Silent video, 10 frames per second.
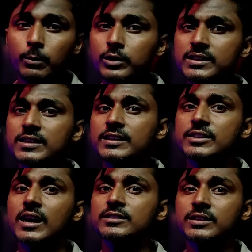पुलिस की
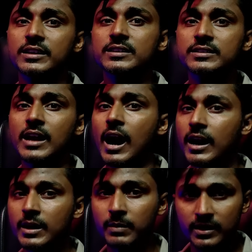जांच तेजी से
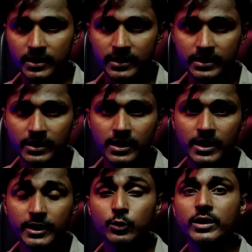आगे बढ़ रही थी
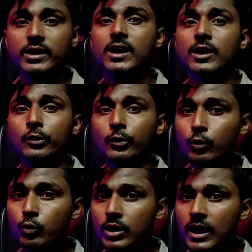क्योंकि
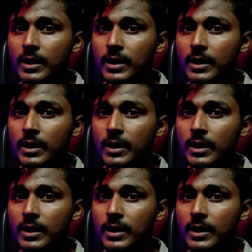लोगों